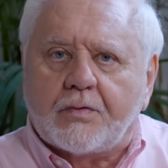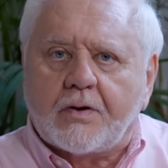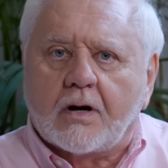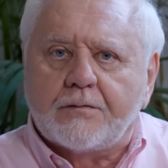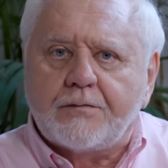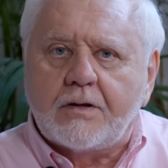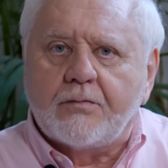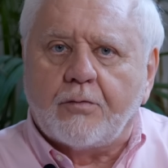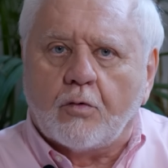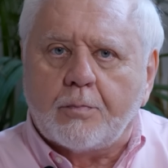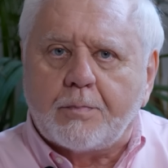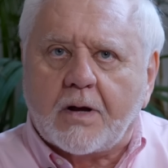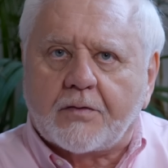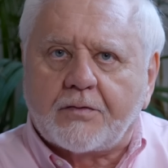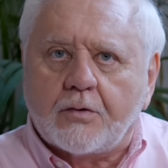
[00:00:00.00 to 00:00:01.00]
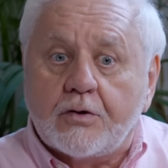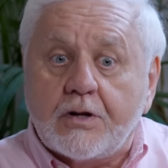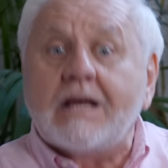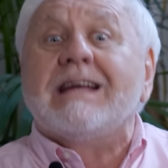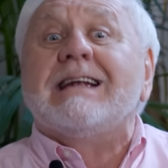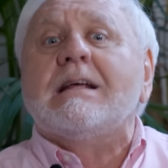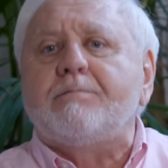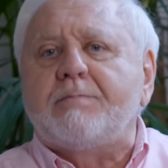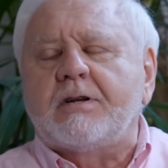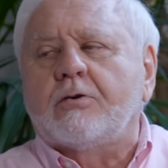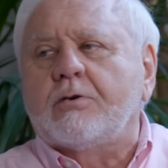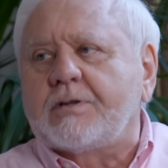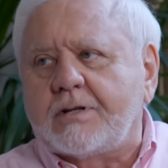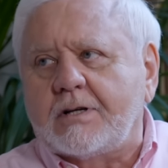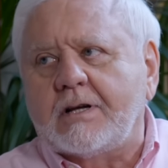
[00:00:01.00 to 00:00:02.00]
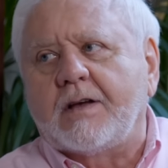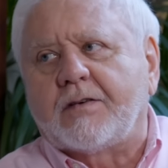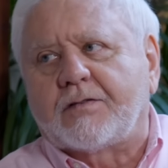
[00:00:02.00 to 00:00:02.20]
faire vivre aux personnes et les piloter,